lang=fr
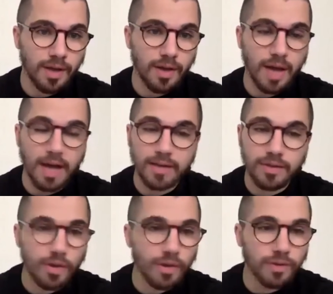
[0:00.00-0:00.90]

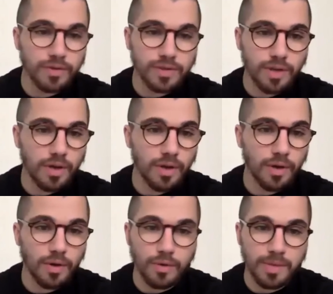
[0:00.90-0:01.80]
acteurs,
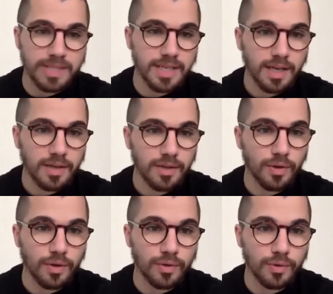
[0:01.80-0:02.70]
danseurs,
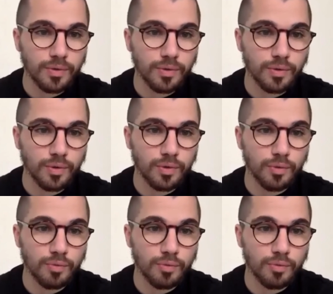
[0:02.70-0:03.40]
comédiens, de, de,